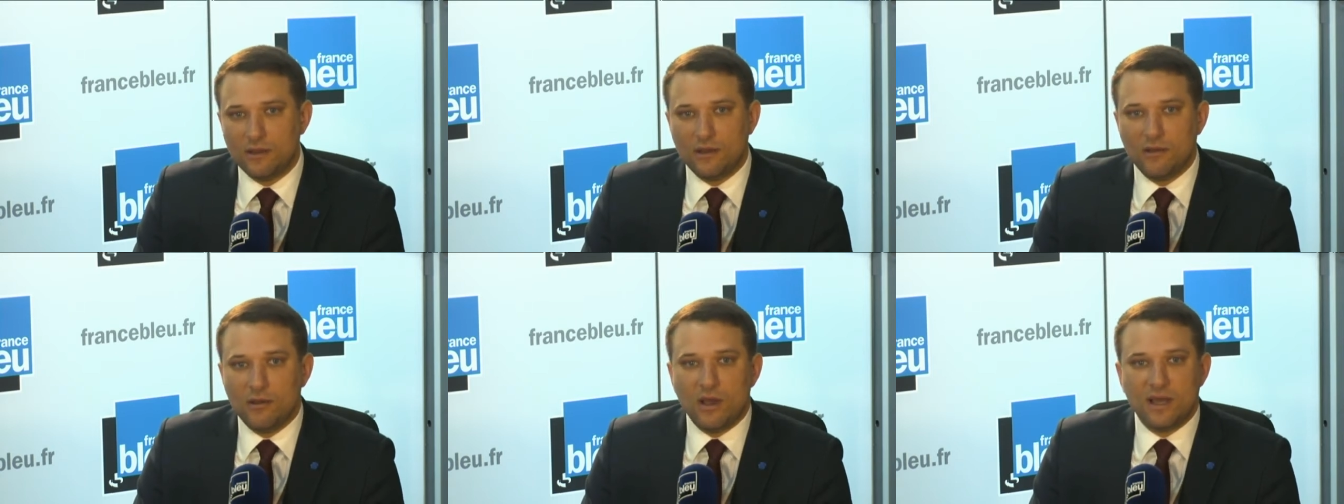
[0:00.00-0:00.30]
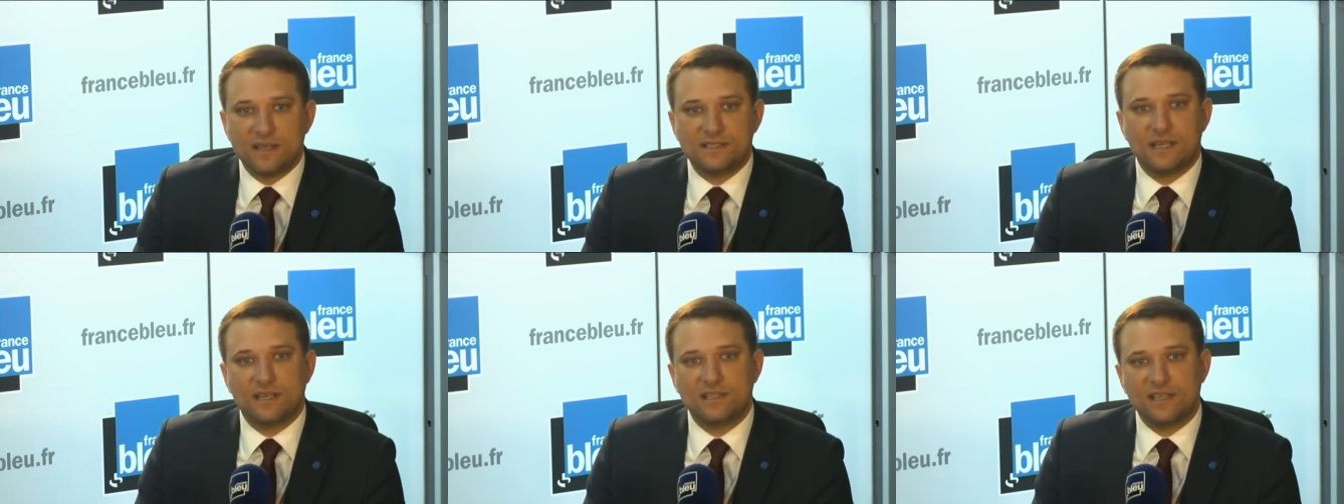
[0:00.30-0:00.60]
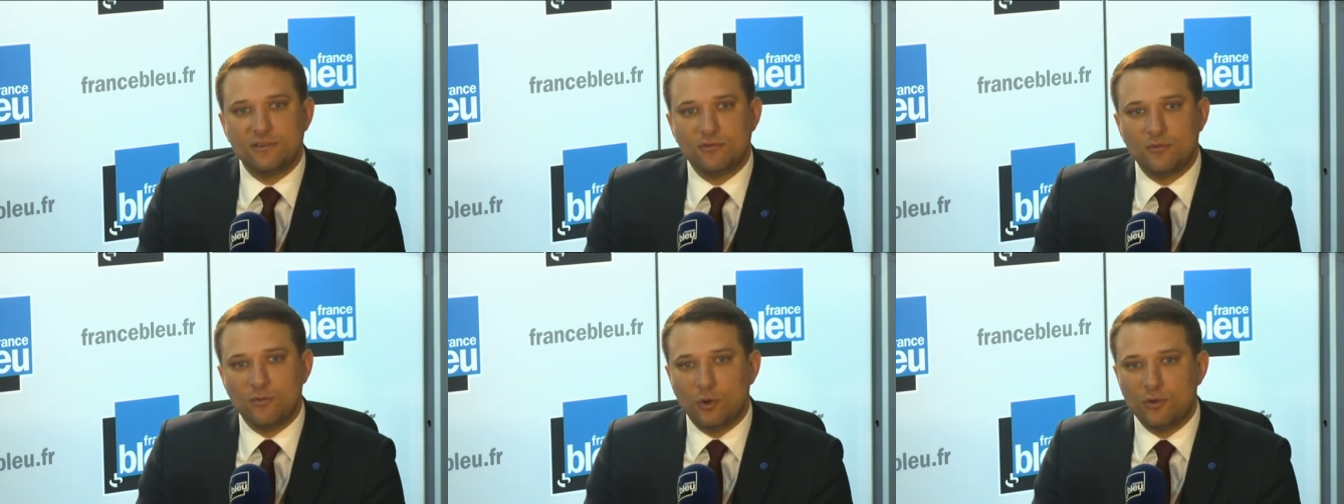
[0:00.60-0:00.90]
euh, un
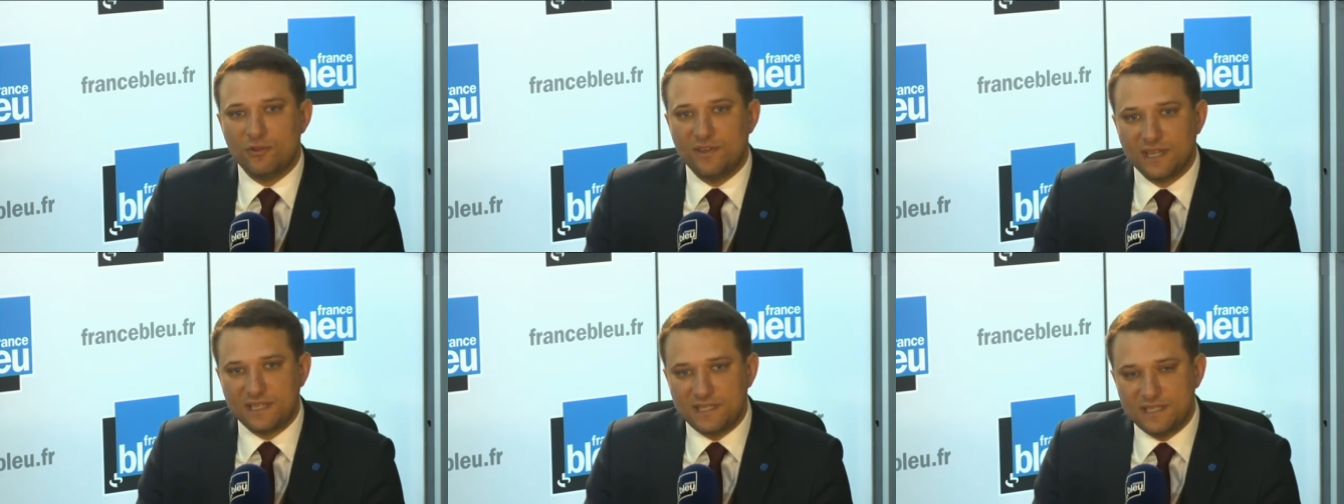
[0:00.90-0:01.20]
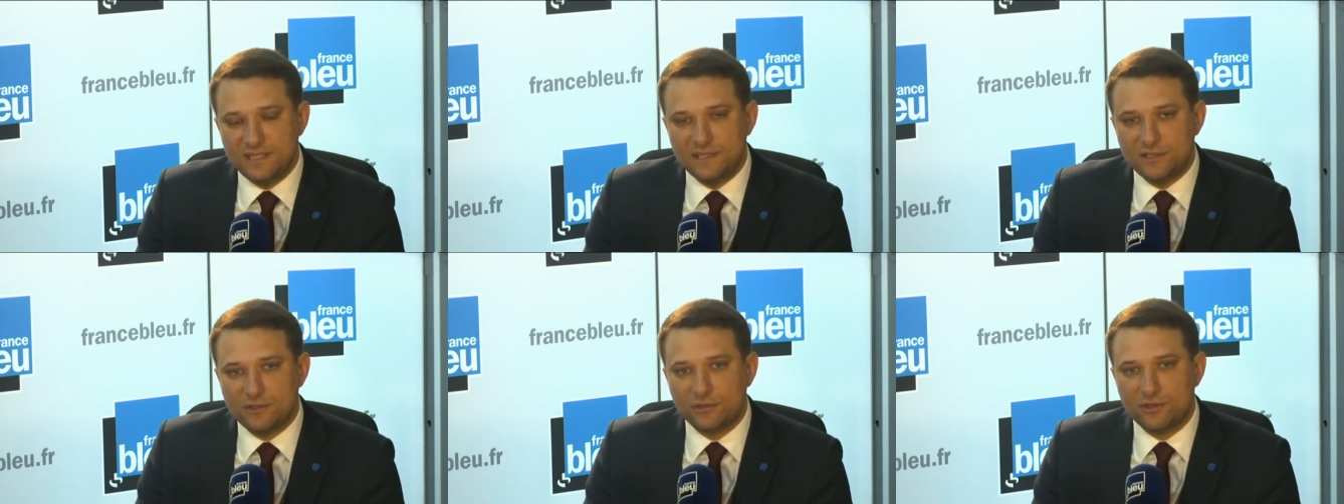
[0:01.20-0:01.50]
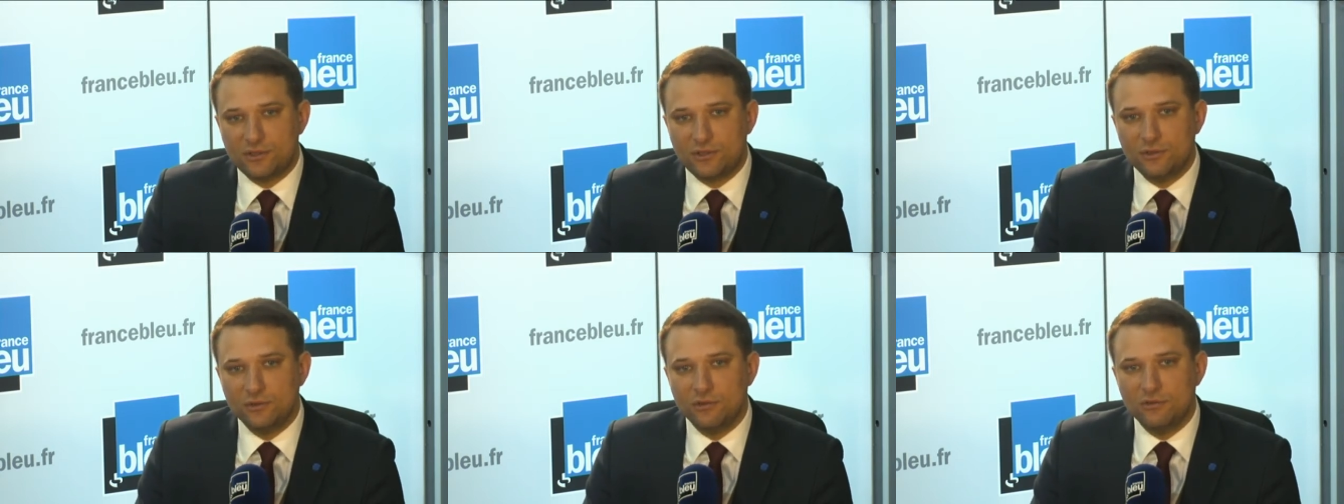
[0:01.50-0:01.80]
certain nombre d'acquis
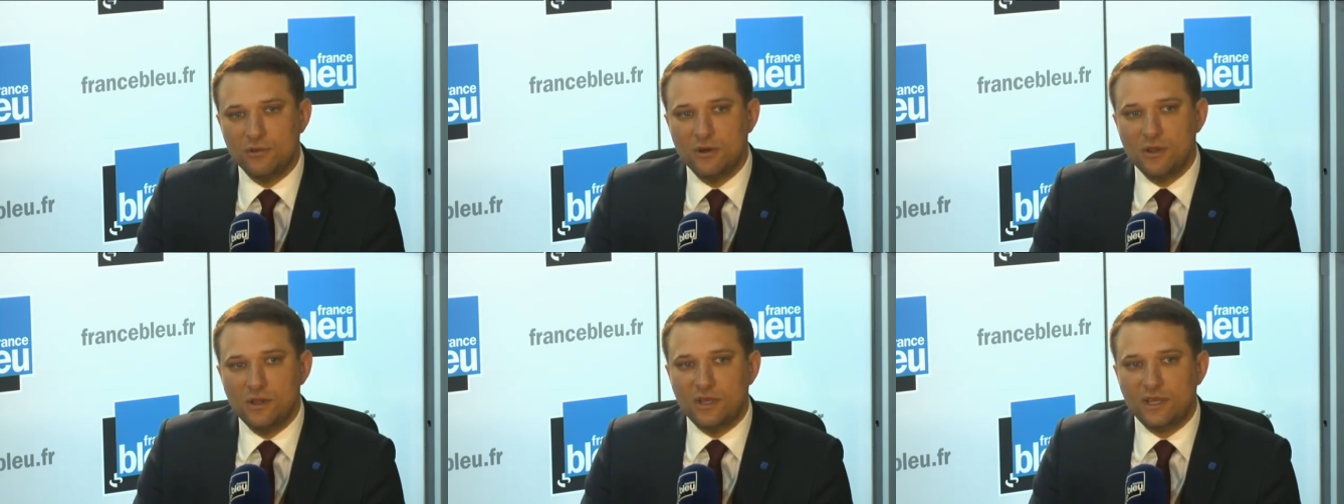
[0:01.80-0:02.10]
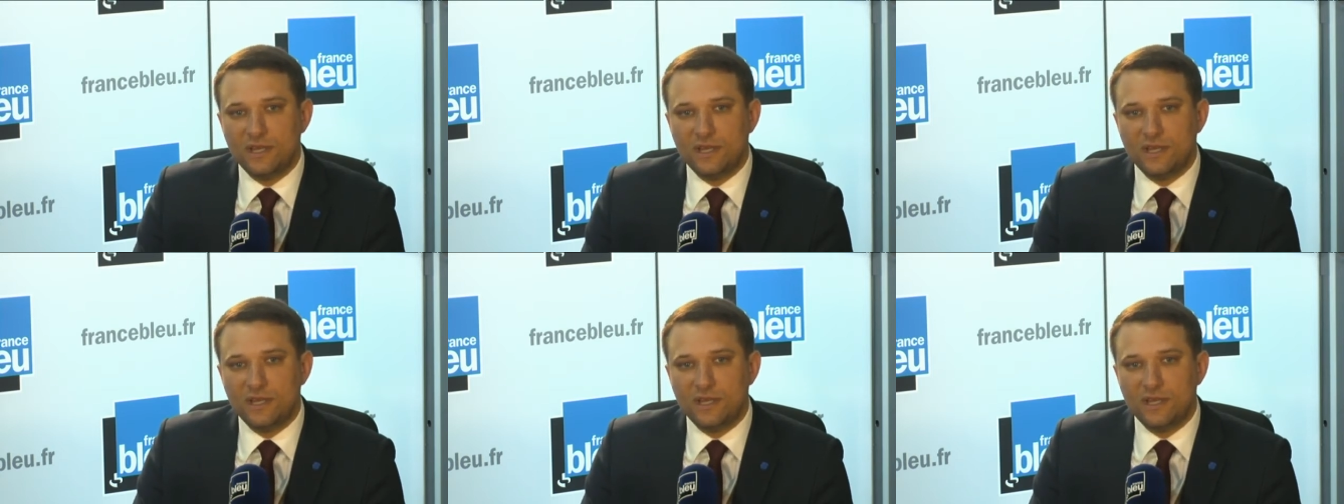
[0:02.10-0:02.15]
sociaux